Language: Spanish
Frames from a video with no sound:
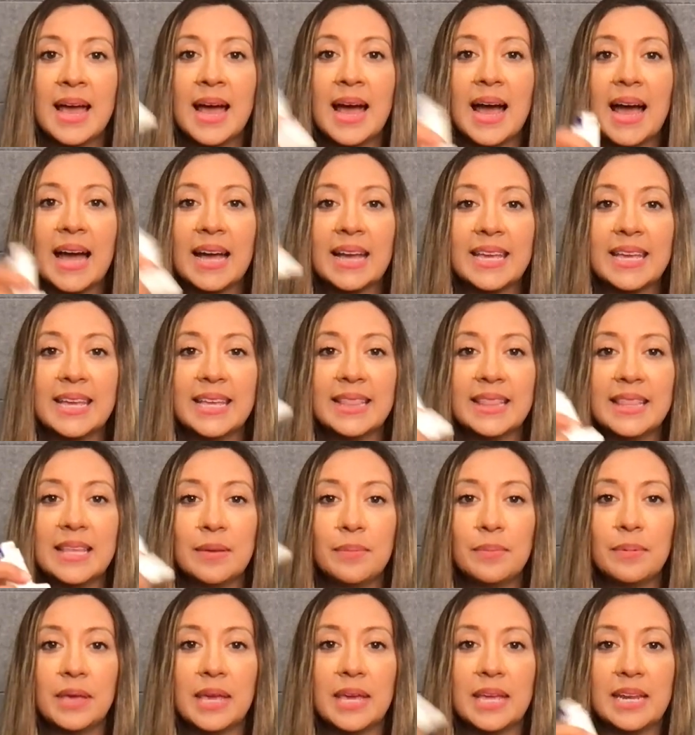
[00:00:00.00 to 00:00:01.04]
Agite
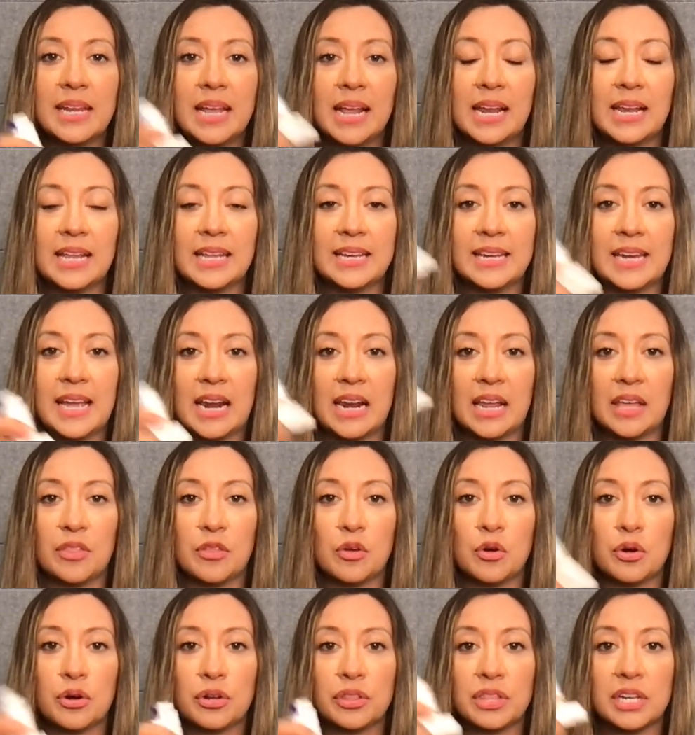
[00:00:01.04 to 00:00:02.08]
bien el
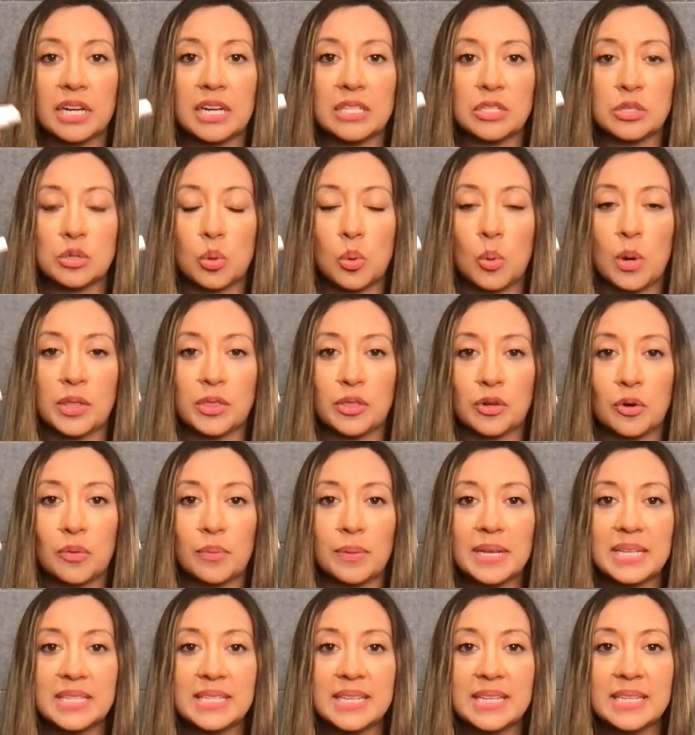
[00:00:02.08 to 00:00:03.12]
inhalador tres o cuatro
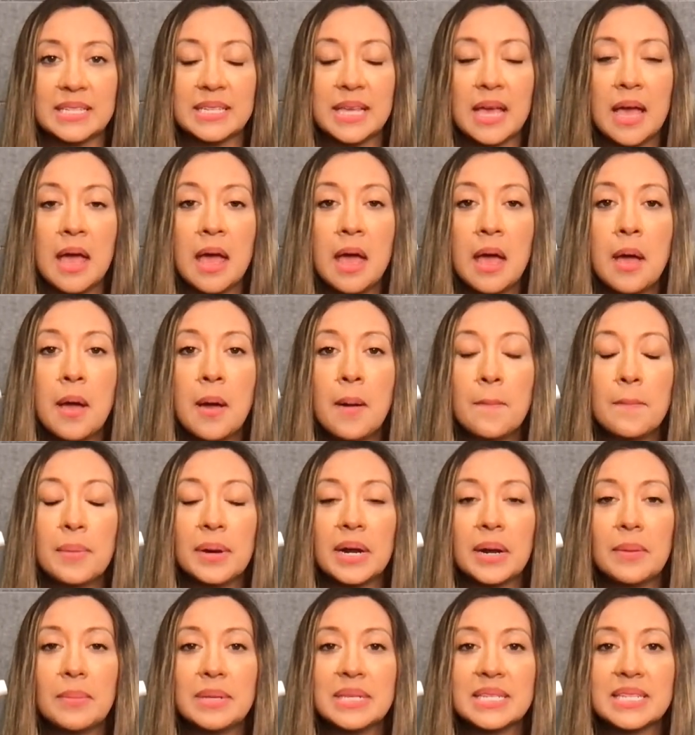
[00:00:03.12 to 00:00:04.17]
veces
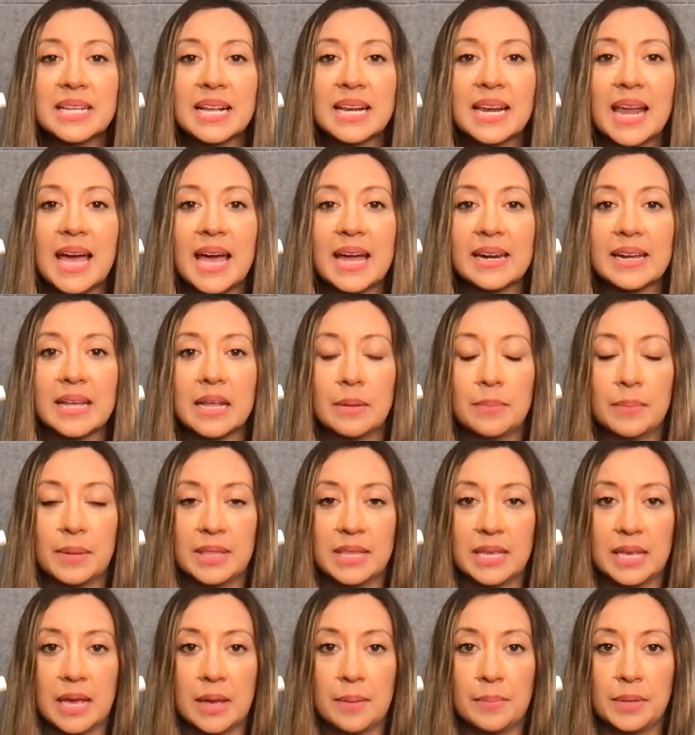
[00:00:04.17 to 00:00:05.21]
para mezclar el
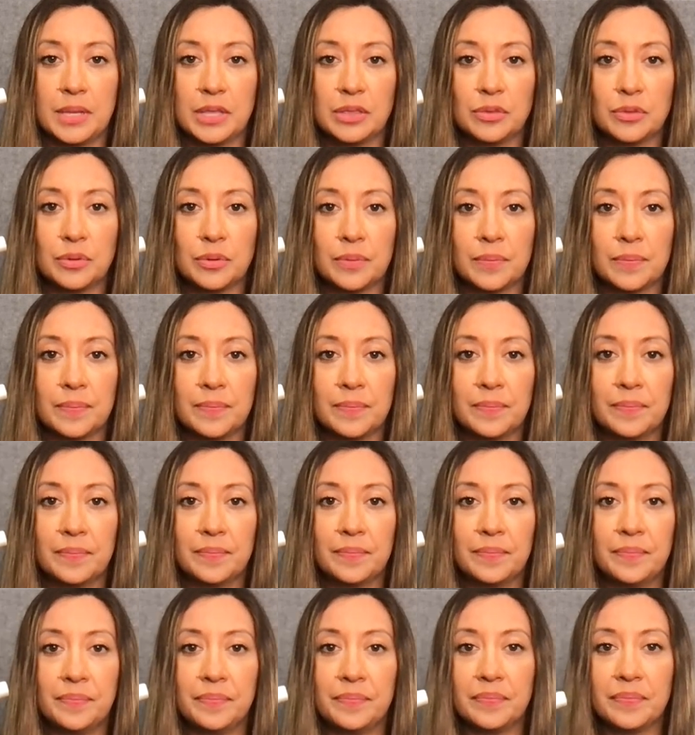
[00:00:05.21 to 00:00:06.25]
medicamento.
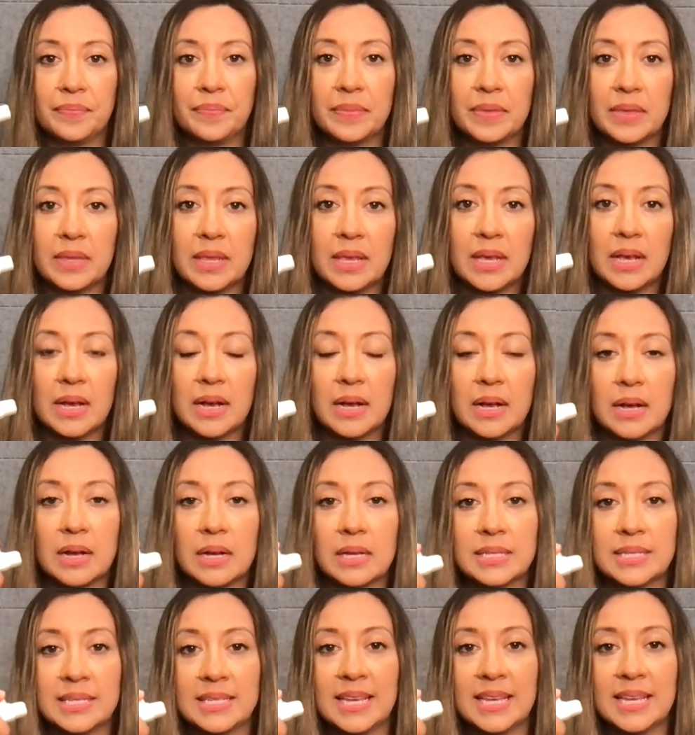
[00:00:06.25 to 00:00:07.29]

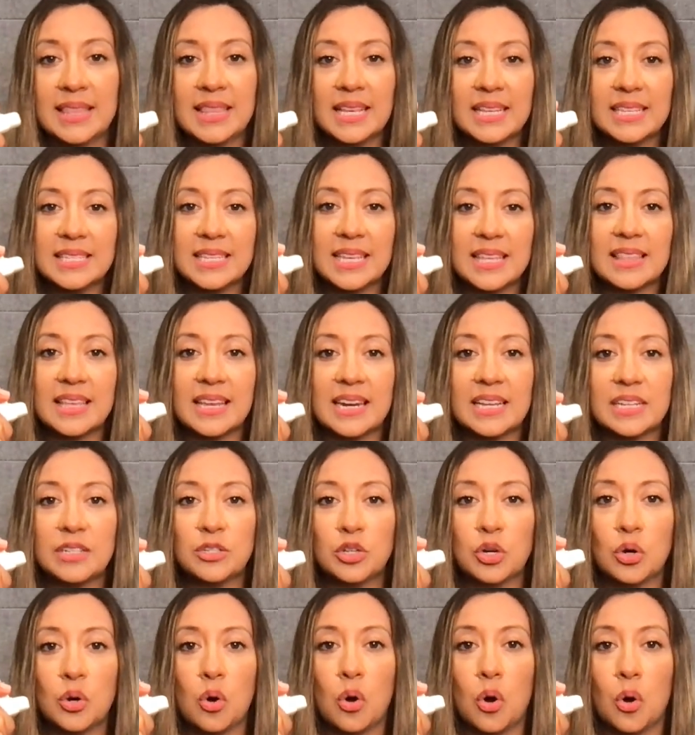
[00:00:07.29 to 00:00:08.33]
Siéntase
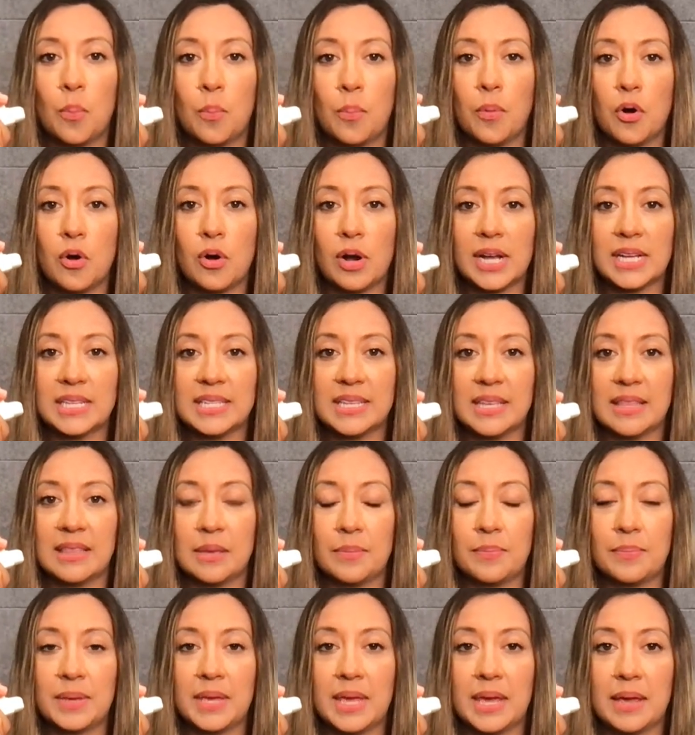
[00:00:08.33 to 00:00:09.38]
derecho o póngase de
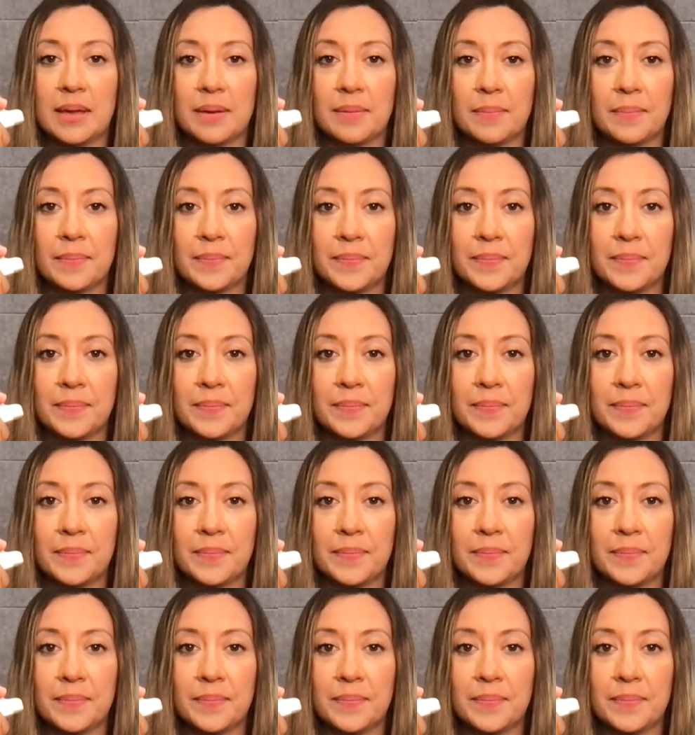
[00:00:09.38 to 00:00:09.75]
pie.